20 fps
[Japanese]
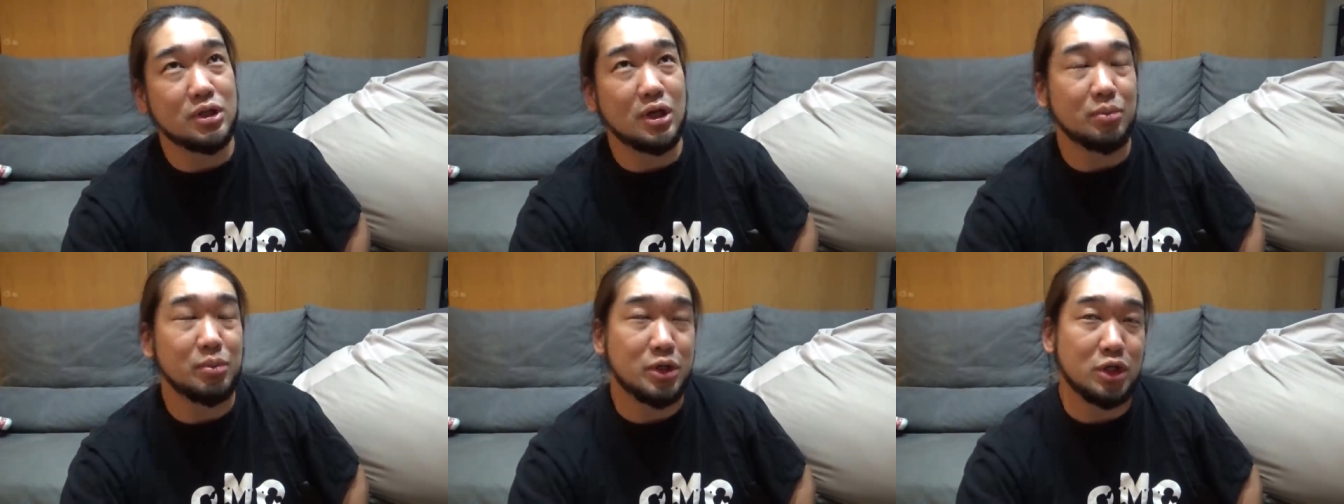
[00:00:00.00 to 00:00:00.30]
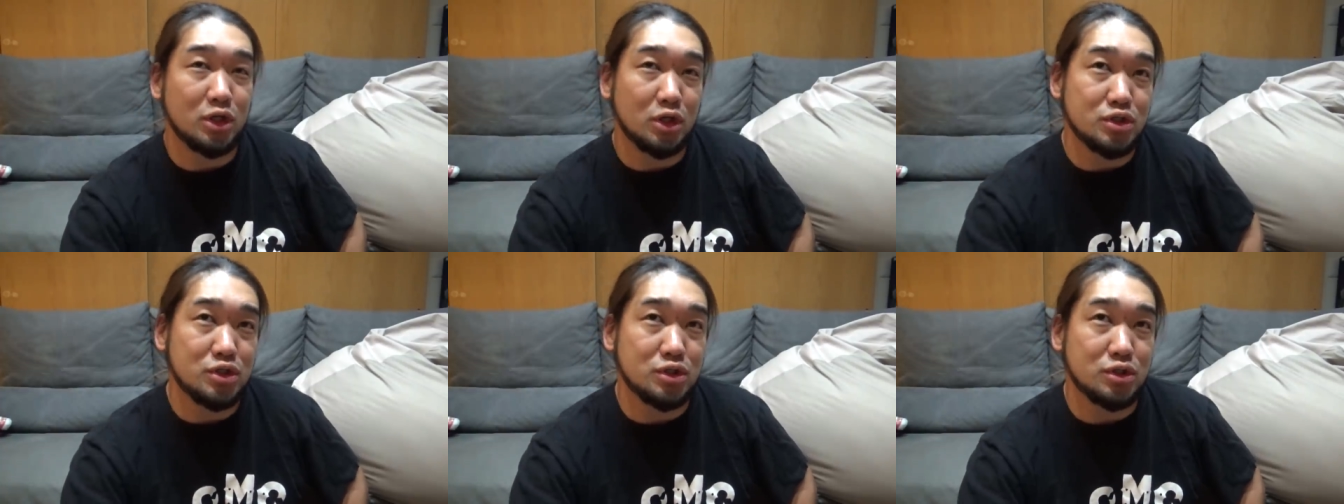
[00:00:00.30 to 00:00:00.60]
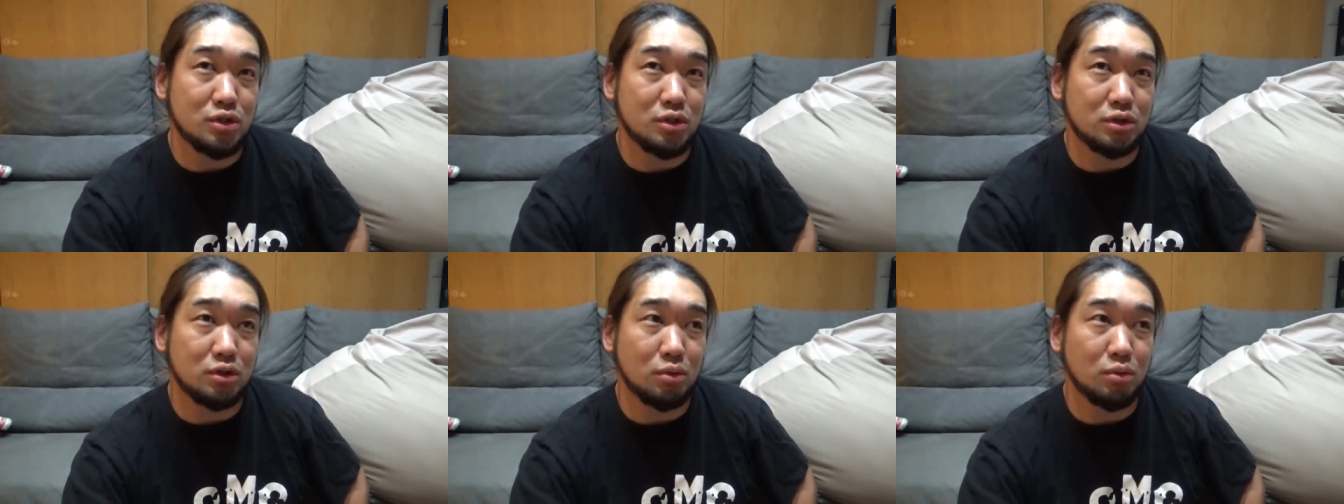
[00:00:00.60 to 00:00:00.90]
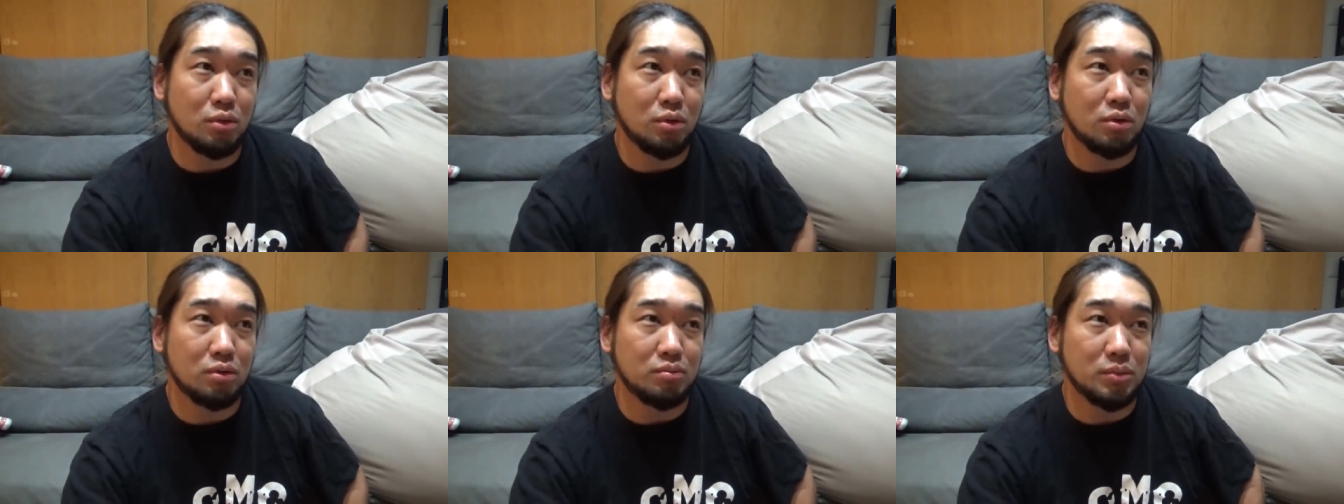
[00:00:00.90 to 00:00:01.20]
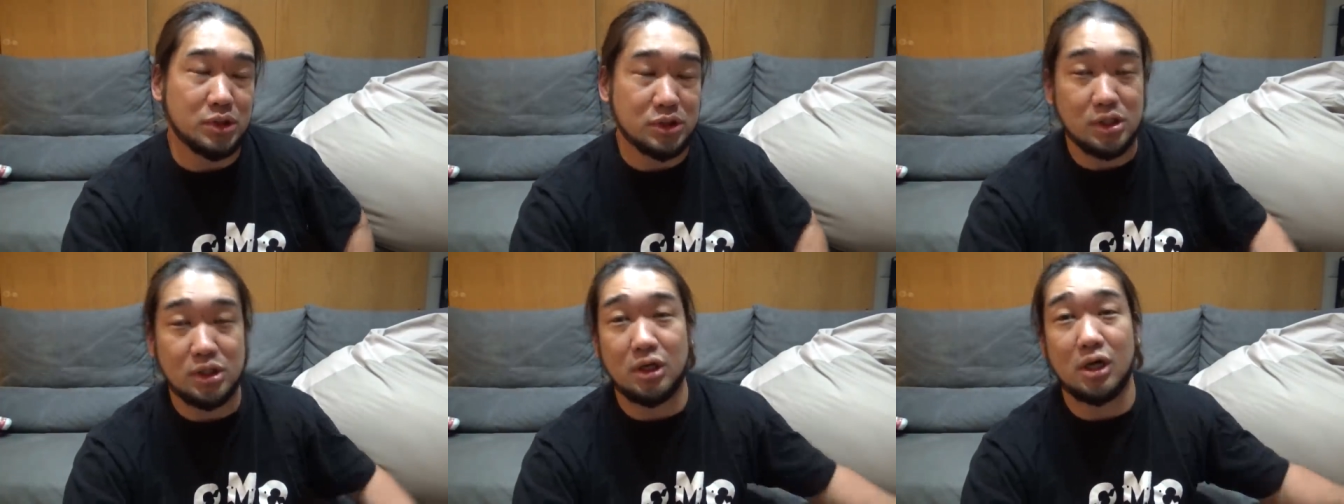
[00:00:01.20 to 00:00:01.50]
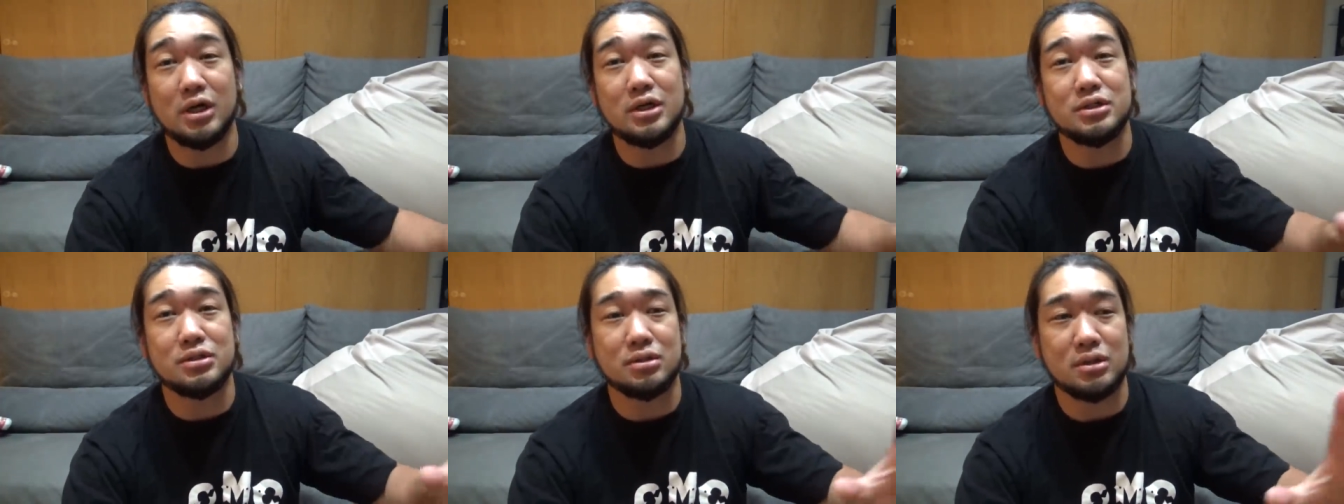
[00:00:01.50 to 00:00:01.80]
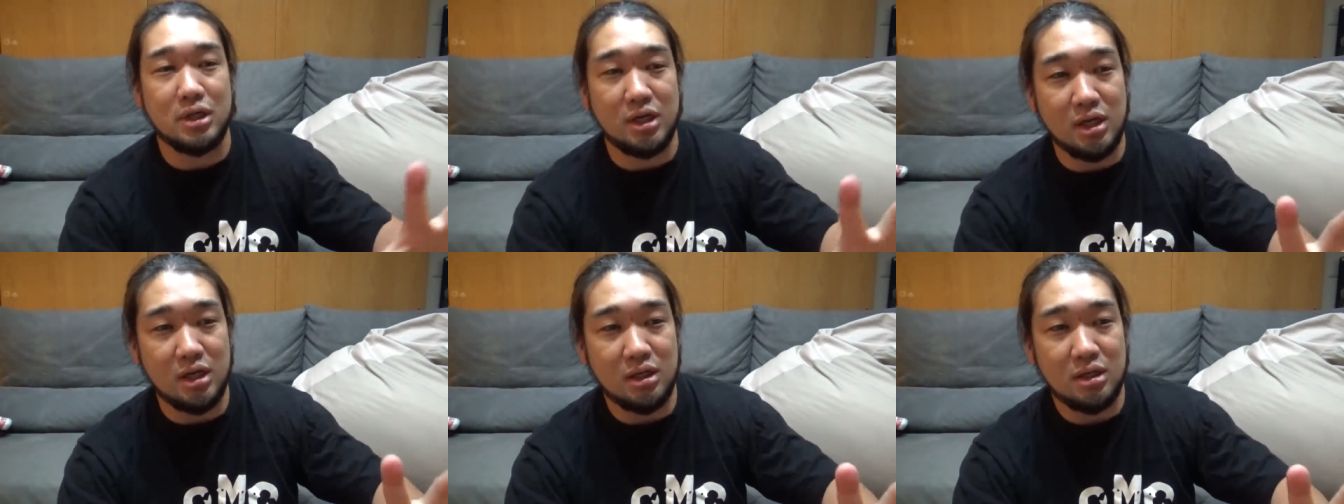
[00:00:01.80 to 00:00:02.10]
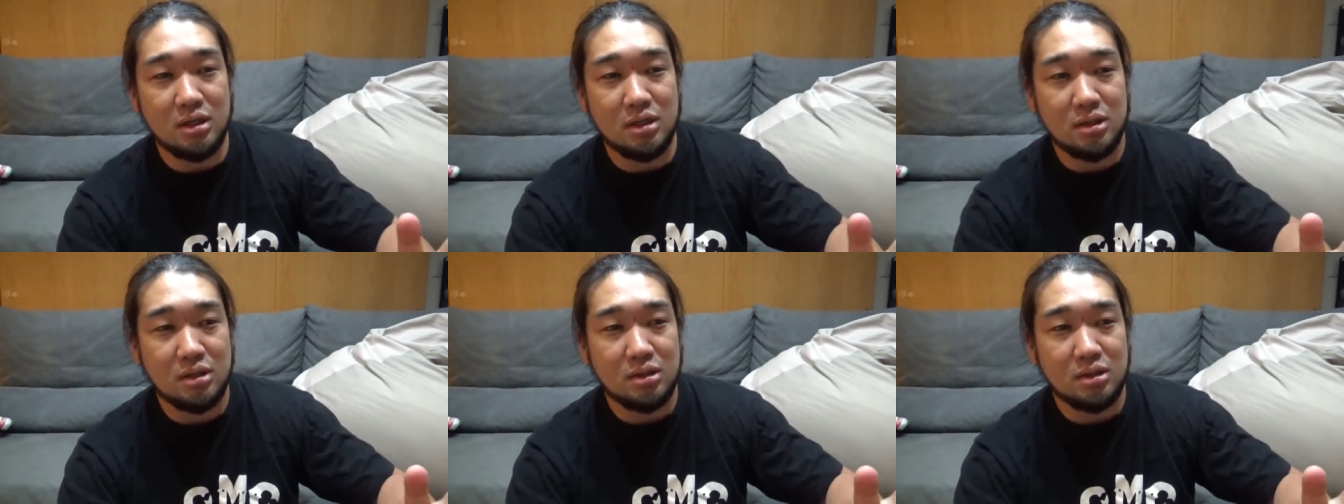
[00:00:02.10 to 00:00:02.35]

にアメリカ人じゃなくても、まあ、世界中でね